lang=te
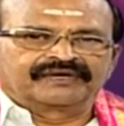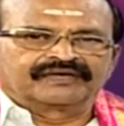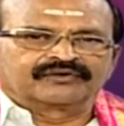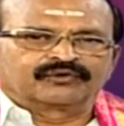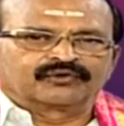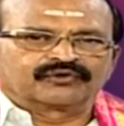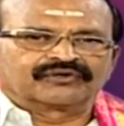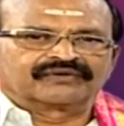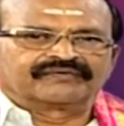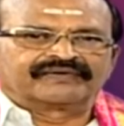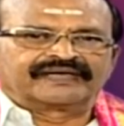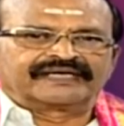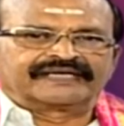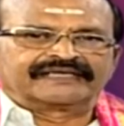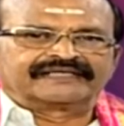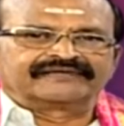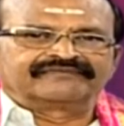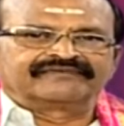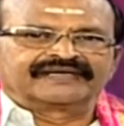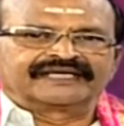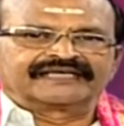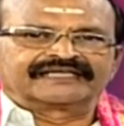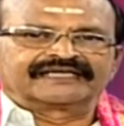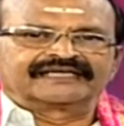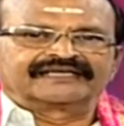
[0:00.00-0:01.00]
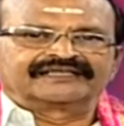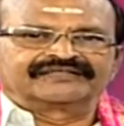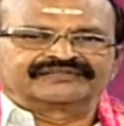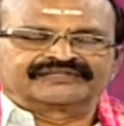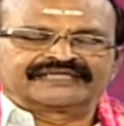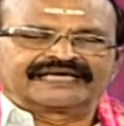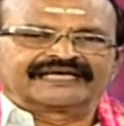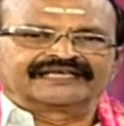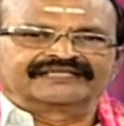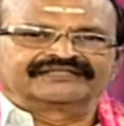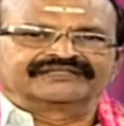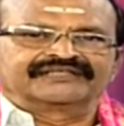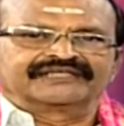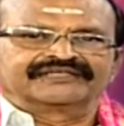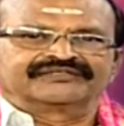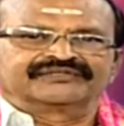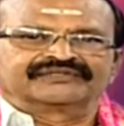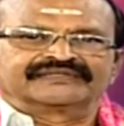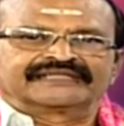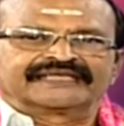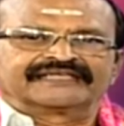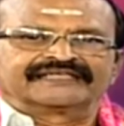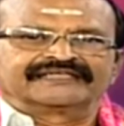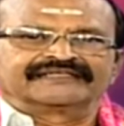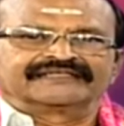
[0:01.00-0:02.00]
కుర్రవాడిని వెంటనే జాయిన్ చేయడం
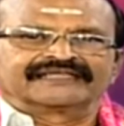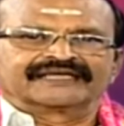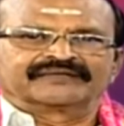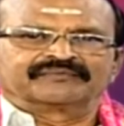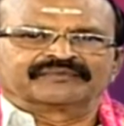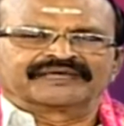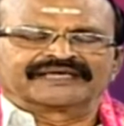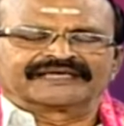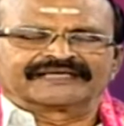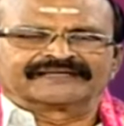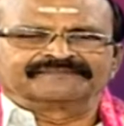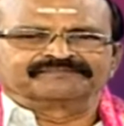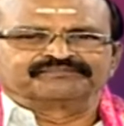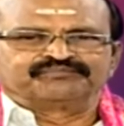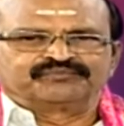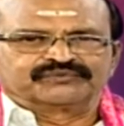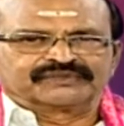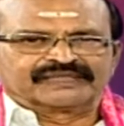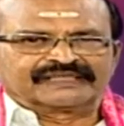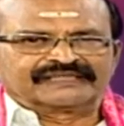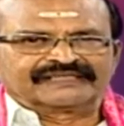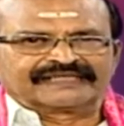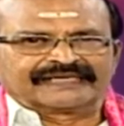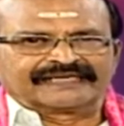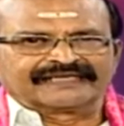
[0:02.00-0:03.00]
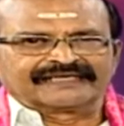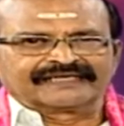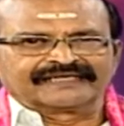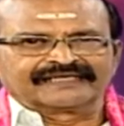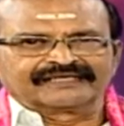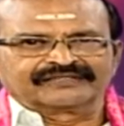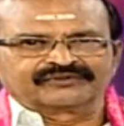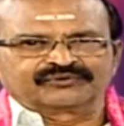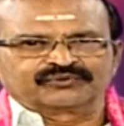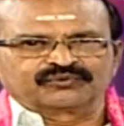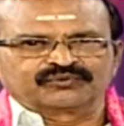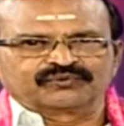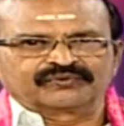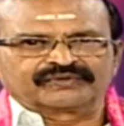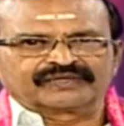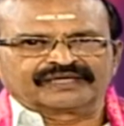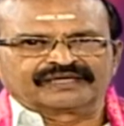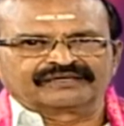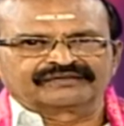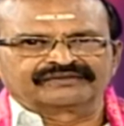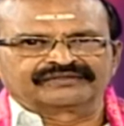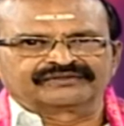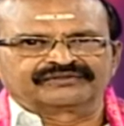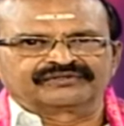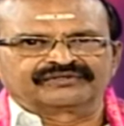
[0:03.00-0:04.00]
జరిగిందనమాట ఎందుకంటే
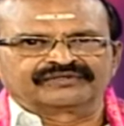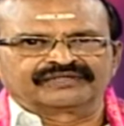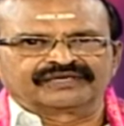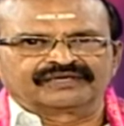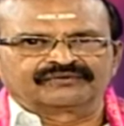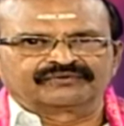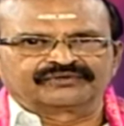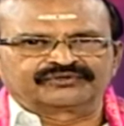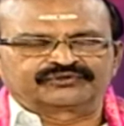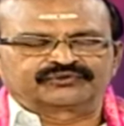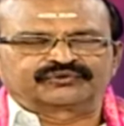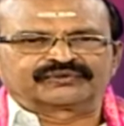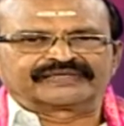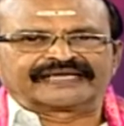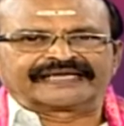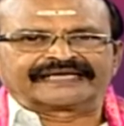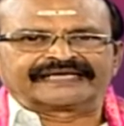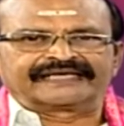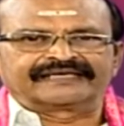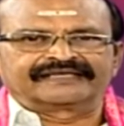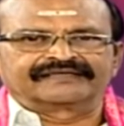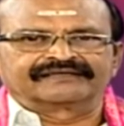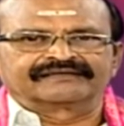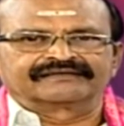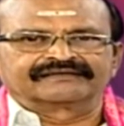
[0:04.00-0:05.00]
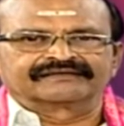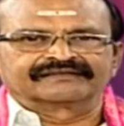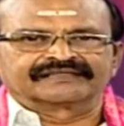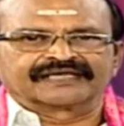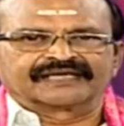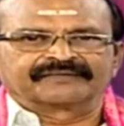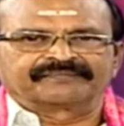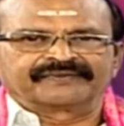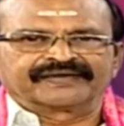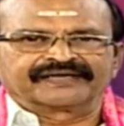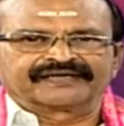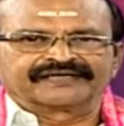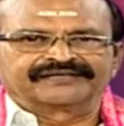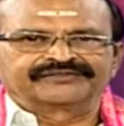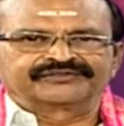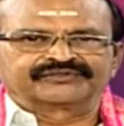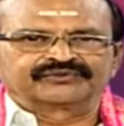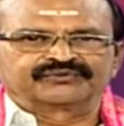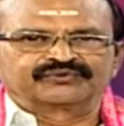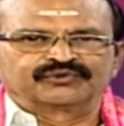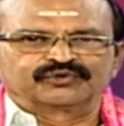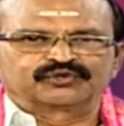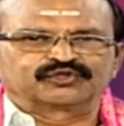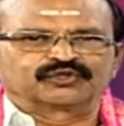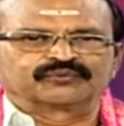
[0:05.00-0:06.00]
తోటాలు ఎదురుగా వస్తున్నాయి తన పక్క నుంచి
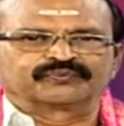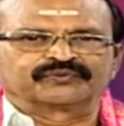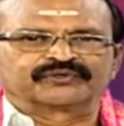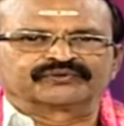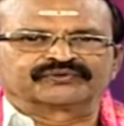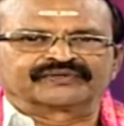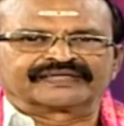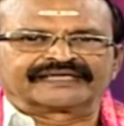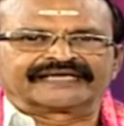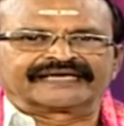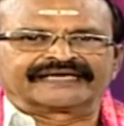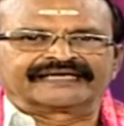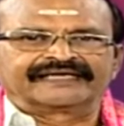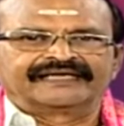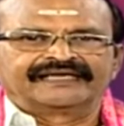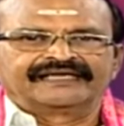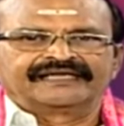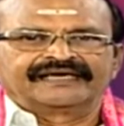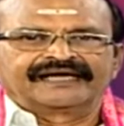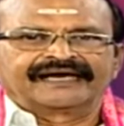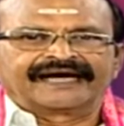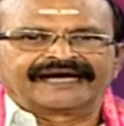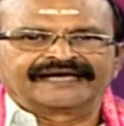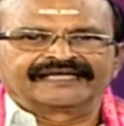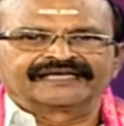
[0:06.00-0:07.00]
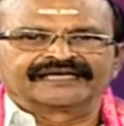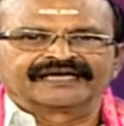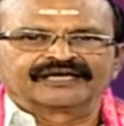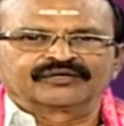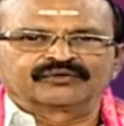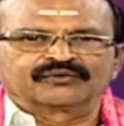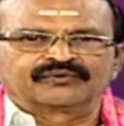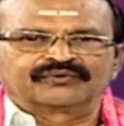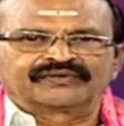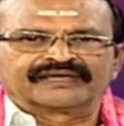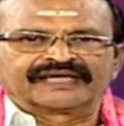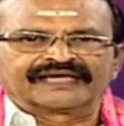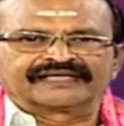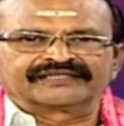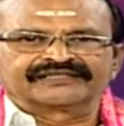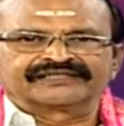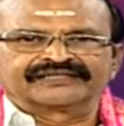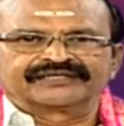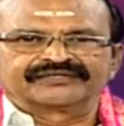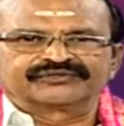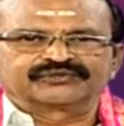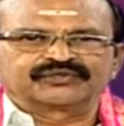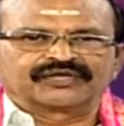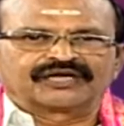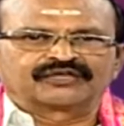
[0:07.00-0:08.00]
దూసుకుపోతున్నాయి అయినా కూడా
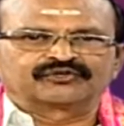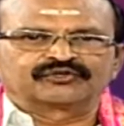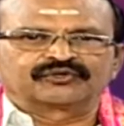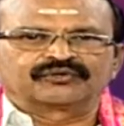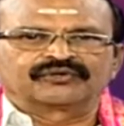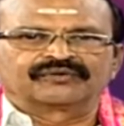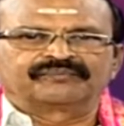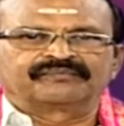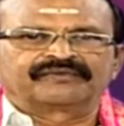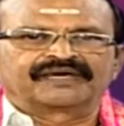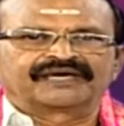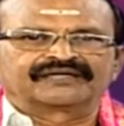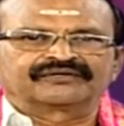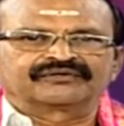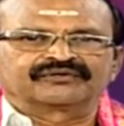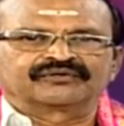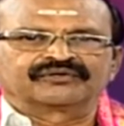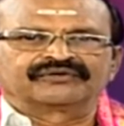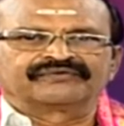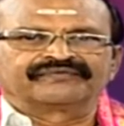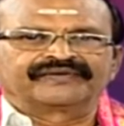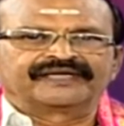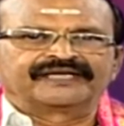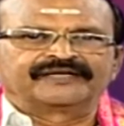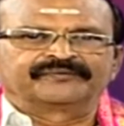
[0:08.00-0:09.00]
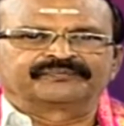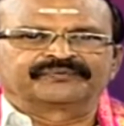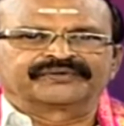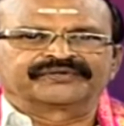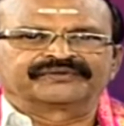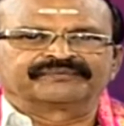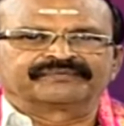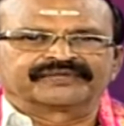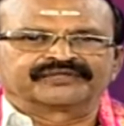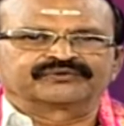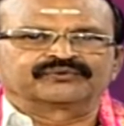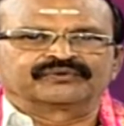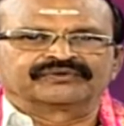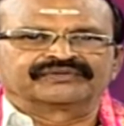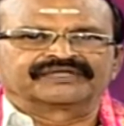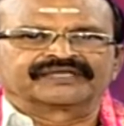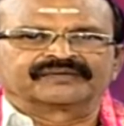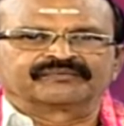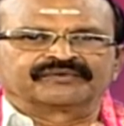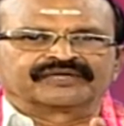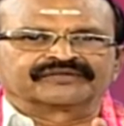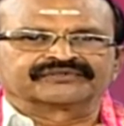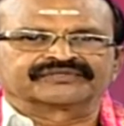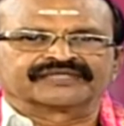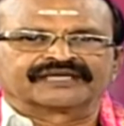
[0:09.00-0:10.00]
ఏ చాటుకో మాటుకో వెళ్ళిపోయి బతుకుంటే
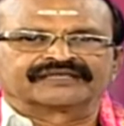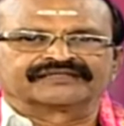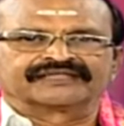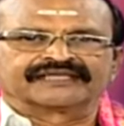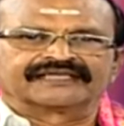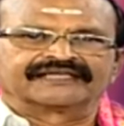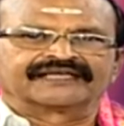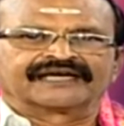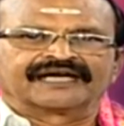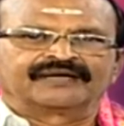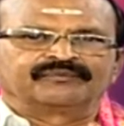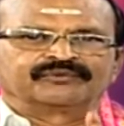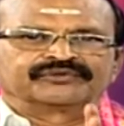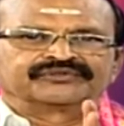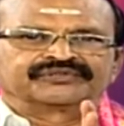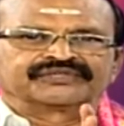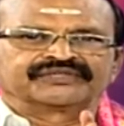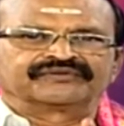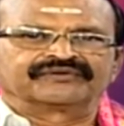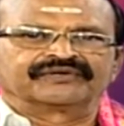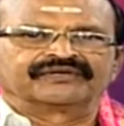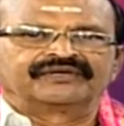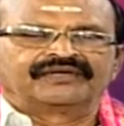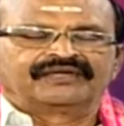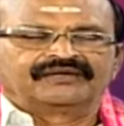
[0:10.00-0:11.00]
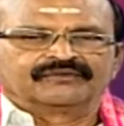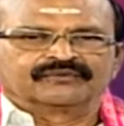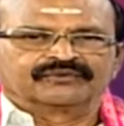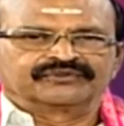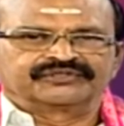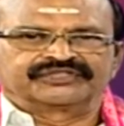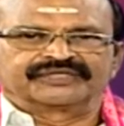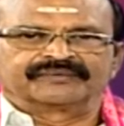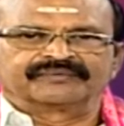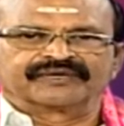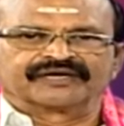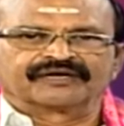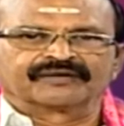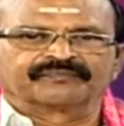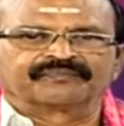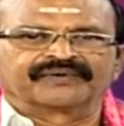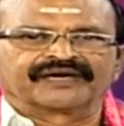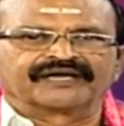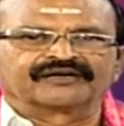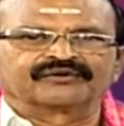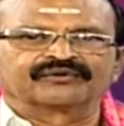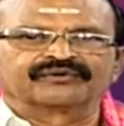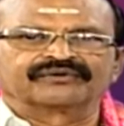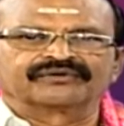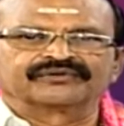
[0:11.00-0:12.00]
బలసాగుదని రామ ఉద్యమ ఉద్యమాలు
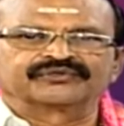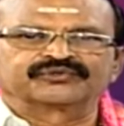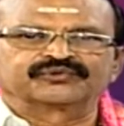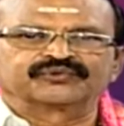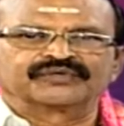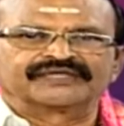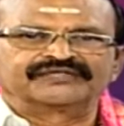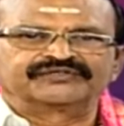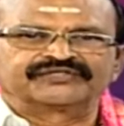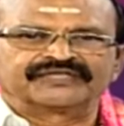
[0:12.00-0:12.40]
పాల్గొనొచ్చు అని